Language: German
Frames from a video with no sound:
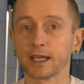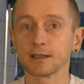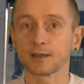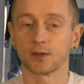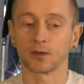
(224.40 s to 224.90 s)

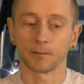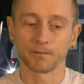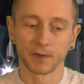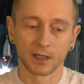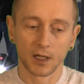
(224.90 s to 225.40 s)
King Song.
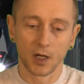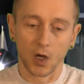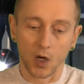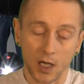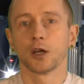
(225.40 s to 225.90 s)

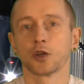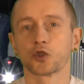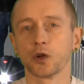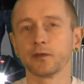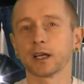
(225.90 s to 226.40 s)

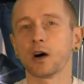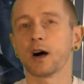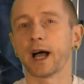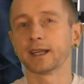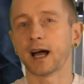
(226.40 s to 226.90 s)
Schön wäre
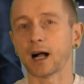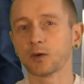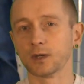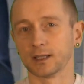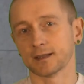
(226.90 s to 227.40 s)
auch eine
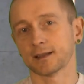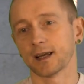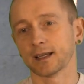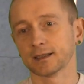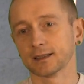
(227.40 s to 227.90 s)

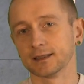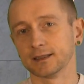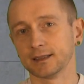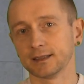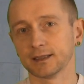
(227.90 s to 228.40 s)

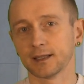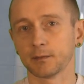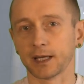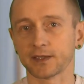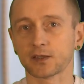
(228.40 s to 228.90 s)
Akkuanzeige, die
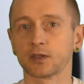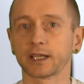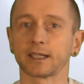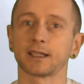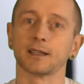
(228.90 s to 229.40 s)
ähm, etwas
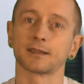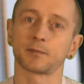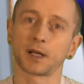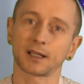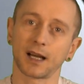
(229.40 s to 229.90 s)
konkreter
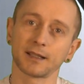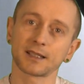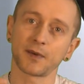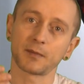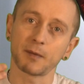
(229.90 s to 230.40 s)
ist. Man kann
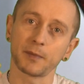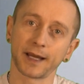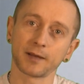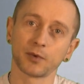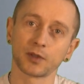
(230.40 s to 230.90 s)
es zwar beim
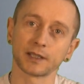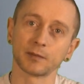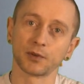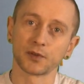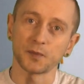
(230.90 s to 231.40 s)
Nineboard
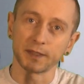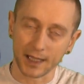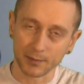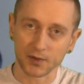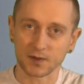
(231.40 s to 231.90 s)
E Plus mit
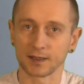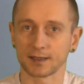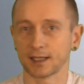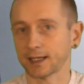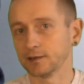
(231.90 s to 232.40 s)
der App
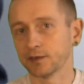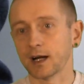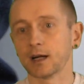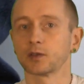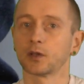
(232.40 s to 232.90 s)
auslesen, gar keine
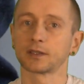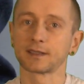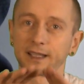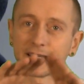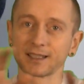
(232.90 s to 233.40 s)
Frage. Und auch
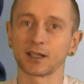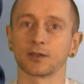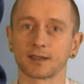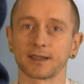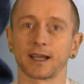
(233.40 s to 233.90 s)
diese Ringe
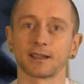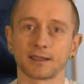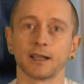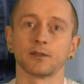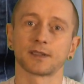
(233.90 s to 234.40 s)
draußen zeigen
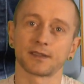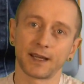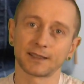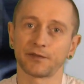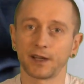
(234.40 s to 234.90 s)
das an. Das ist
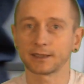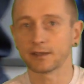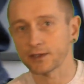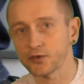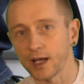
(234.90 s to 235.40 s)
während der Fahrt
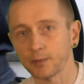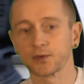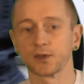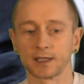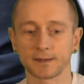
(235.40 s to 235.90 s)
etwas schwer
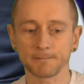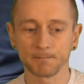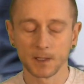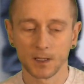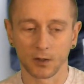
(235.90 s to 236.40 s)
abzulesen.
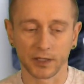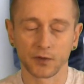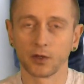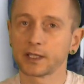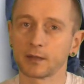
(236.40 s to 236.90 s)
Und ich
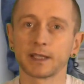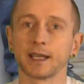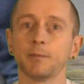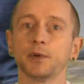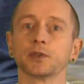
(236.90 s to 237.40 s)
will auch nicht immer
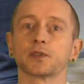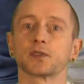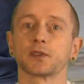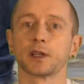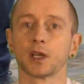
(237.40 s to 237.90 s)
die App
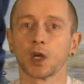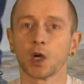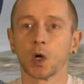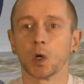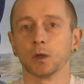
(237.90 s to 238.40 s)
benutzen.
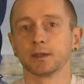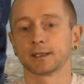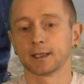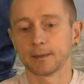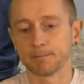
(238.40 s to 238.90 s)

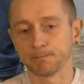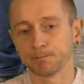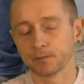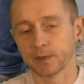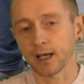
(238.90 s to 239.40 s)
Und
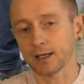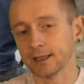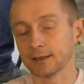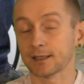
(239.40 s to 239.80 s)
ähm, ja, hier